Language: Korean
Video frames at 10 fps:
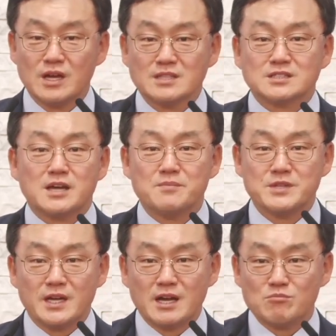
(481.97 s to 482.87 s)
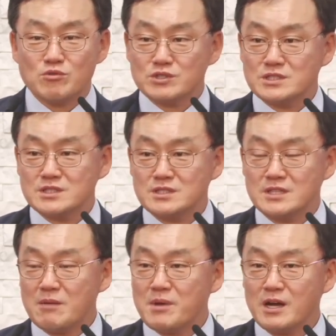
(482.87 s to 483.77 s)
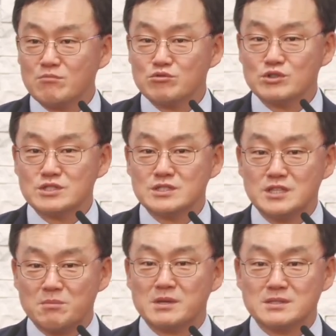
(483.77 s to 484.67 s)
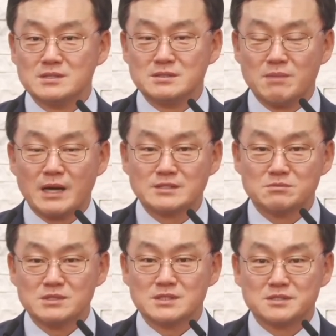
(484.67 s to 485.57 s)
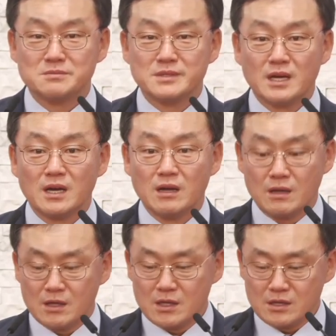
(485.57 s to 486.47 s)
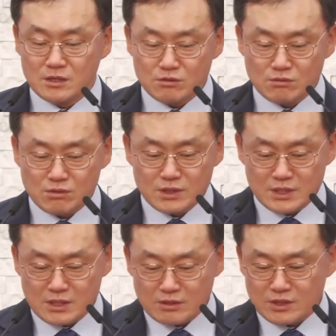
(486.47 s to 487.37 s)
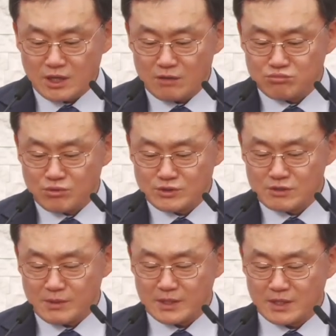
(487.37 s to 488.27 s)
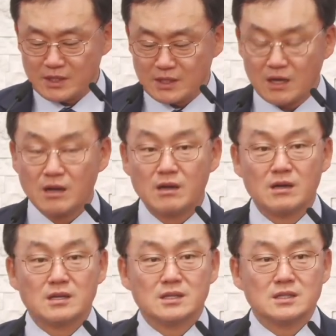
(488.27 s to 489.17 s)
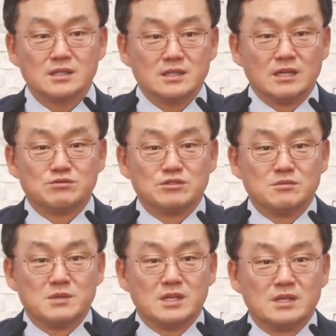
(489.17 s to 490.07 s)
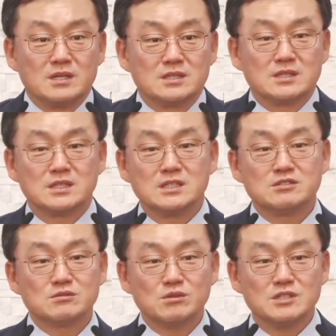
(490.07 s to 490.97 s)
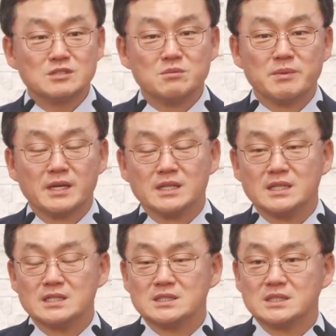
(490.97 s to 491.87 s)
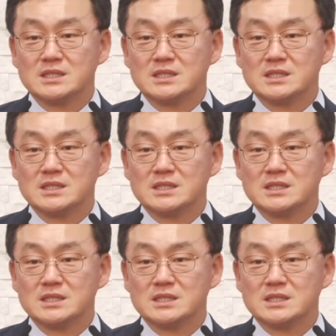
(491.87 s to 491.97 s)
참 예가 무엇인지 예배가 무엇인지 예배를 이 말씀을 듣습니다. 그리고 이 여자가 무엇을 발견하냐? 예수님이 그리스도이심이 발견되죠.